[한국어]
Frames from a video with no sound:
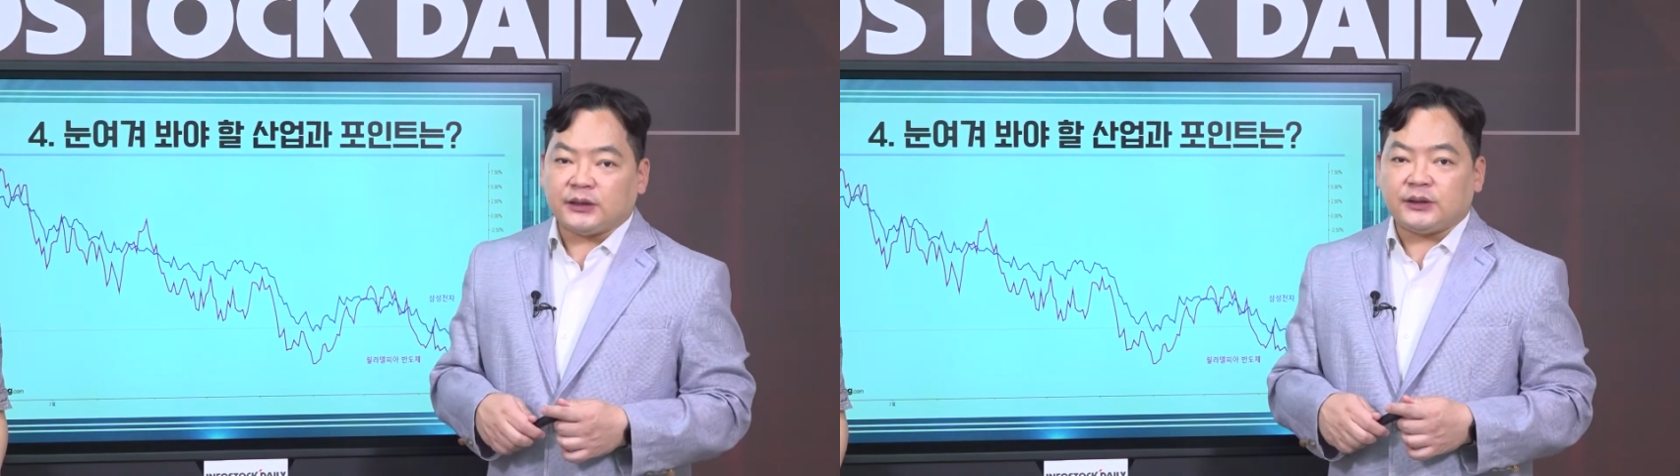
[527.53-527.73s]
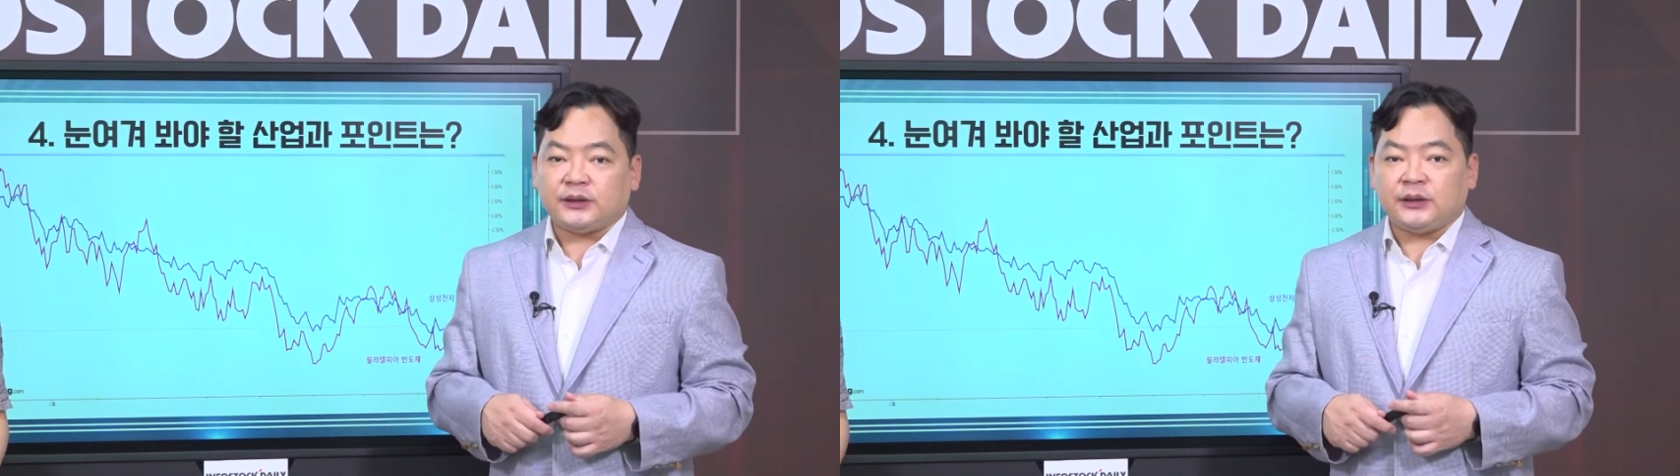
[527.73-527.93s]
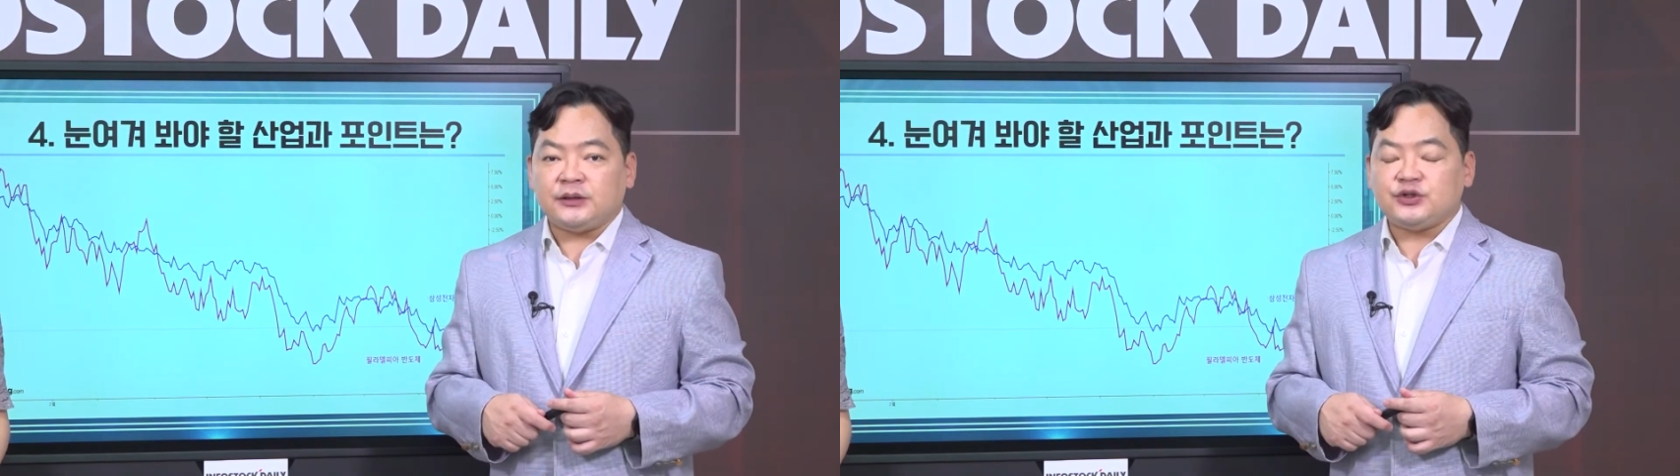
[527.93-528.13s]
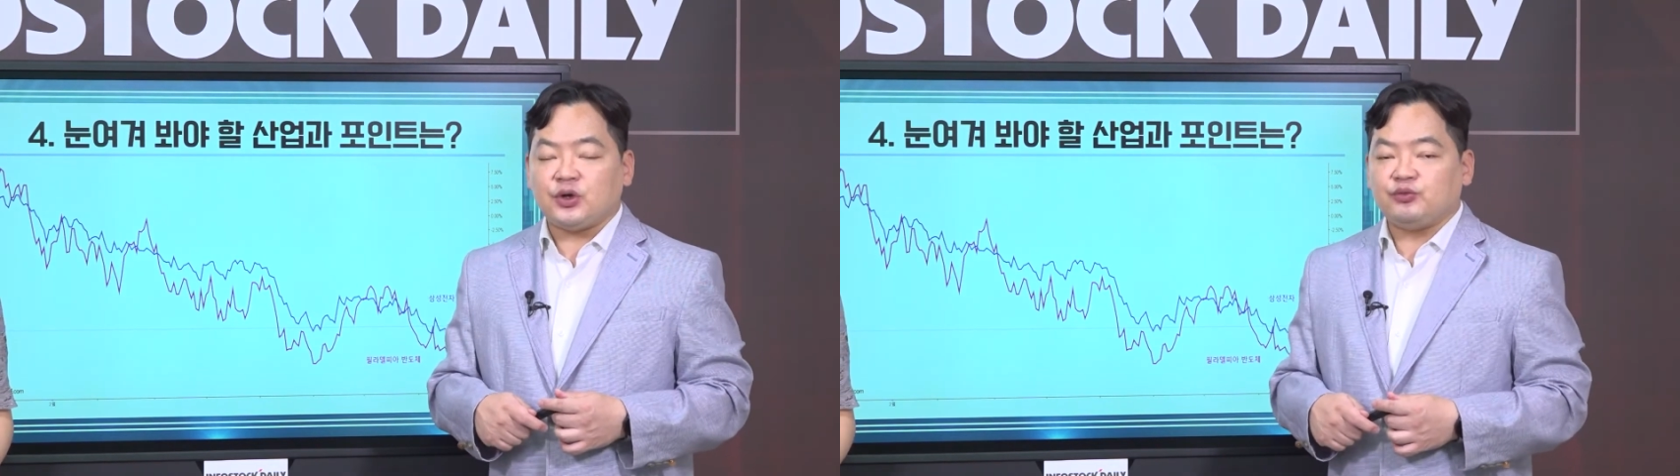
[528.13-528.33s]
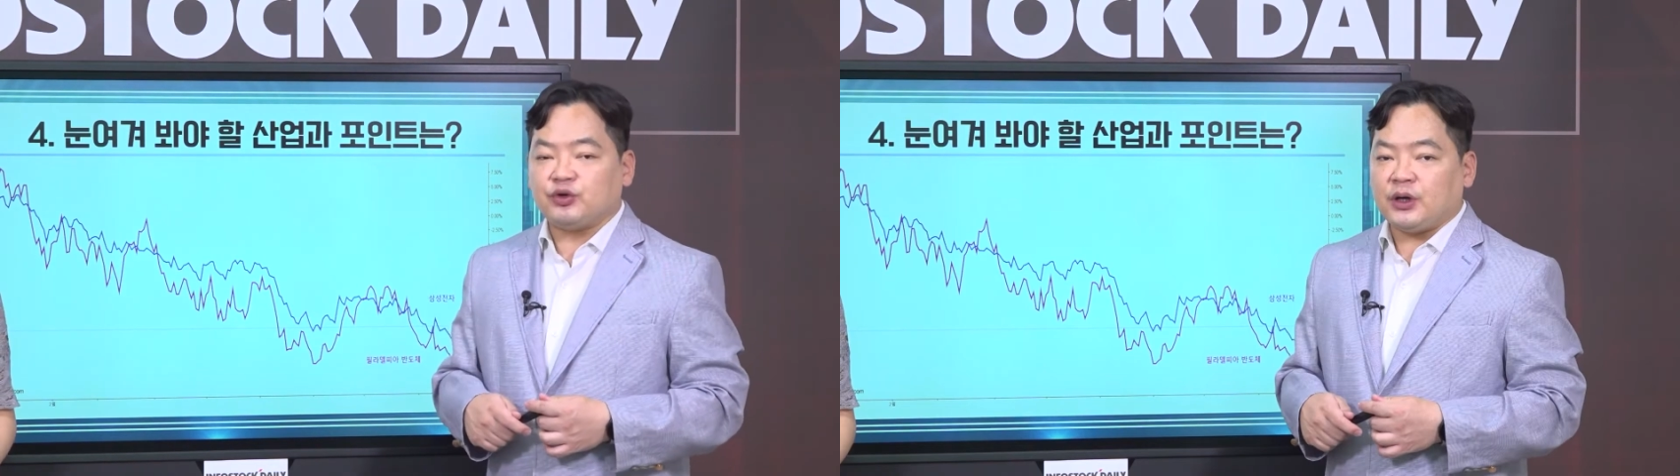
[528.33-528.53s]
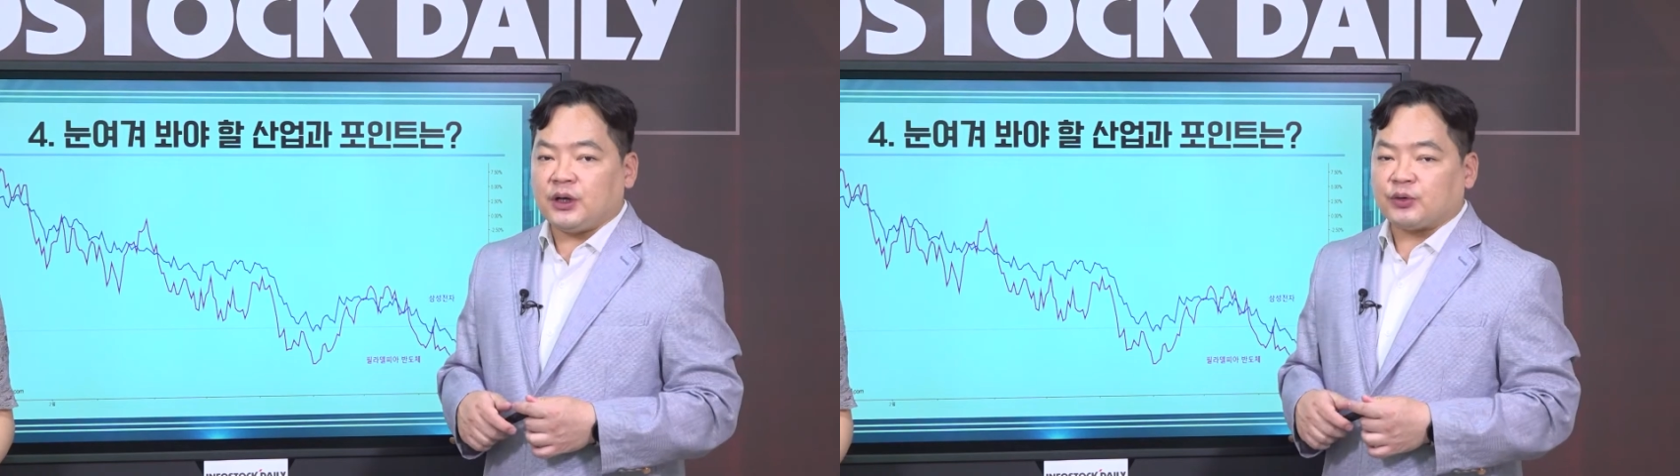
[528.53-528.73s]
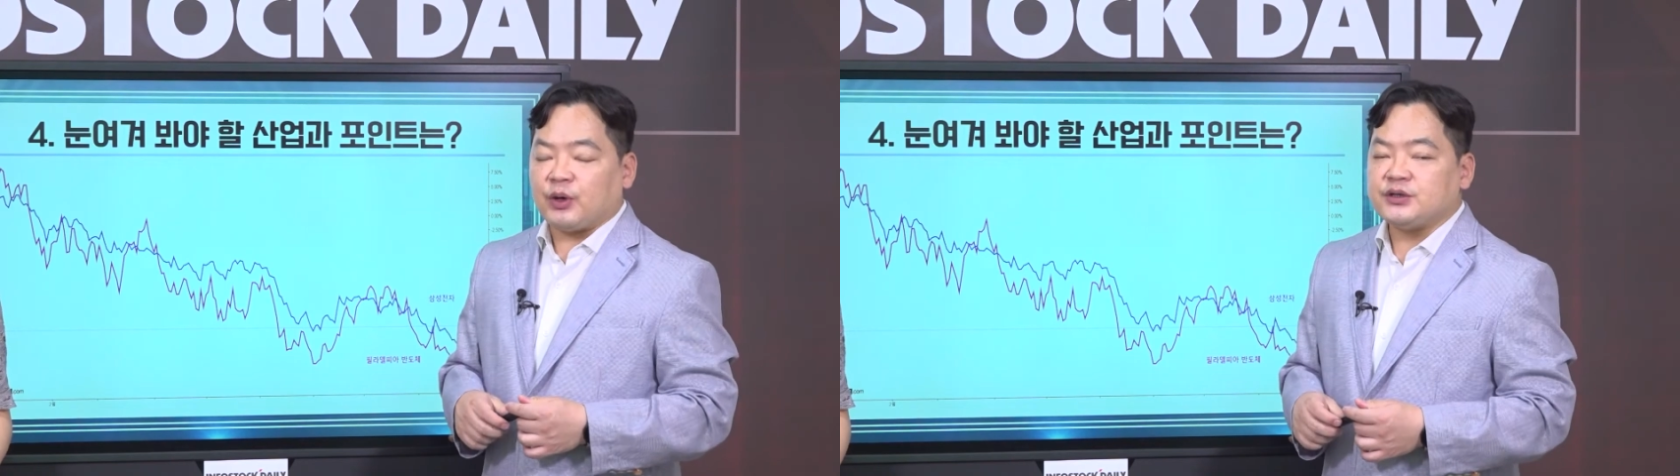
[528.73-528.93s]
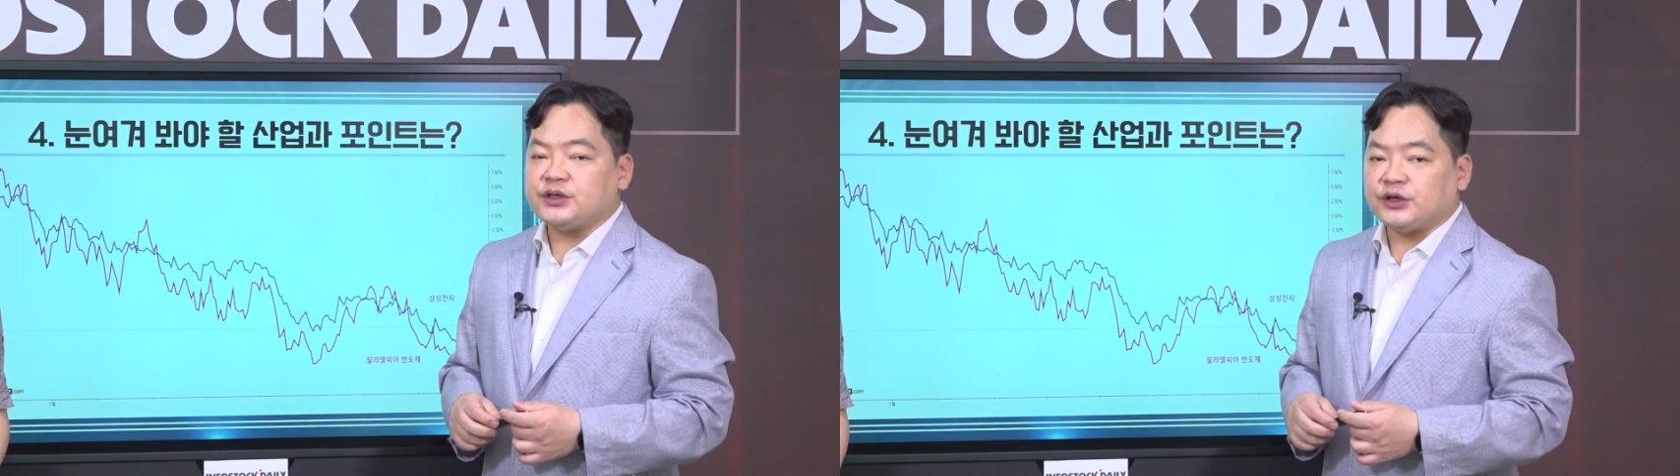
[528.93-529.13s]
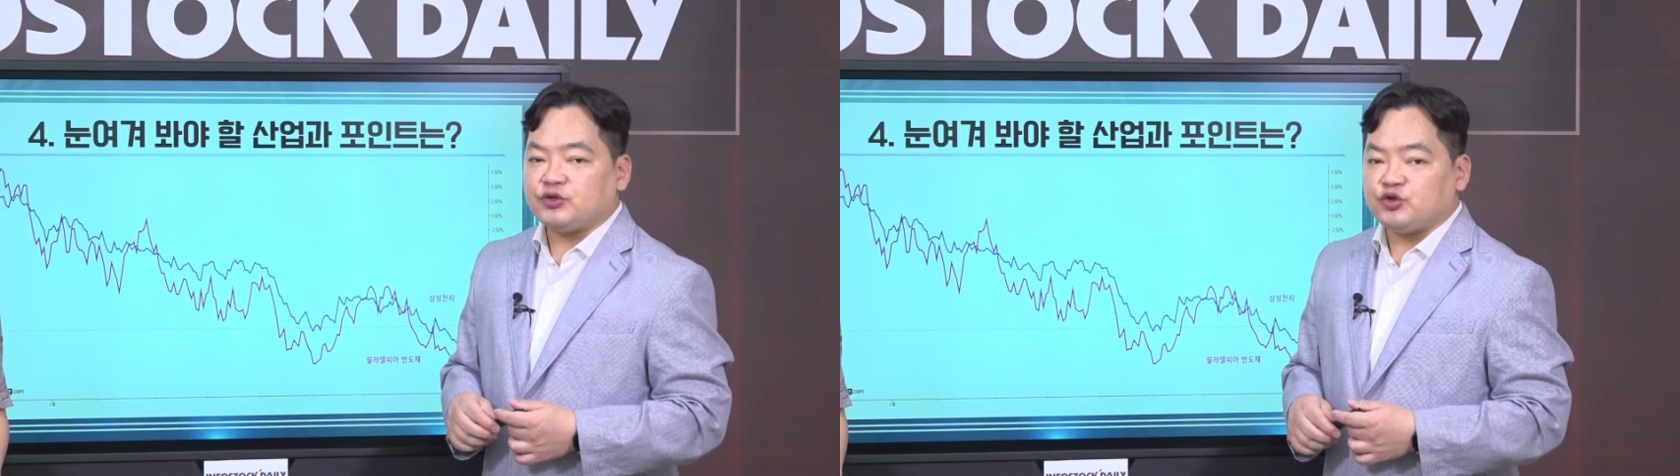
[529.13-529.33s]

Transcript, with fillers: 나타나는지 여부가 굉장히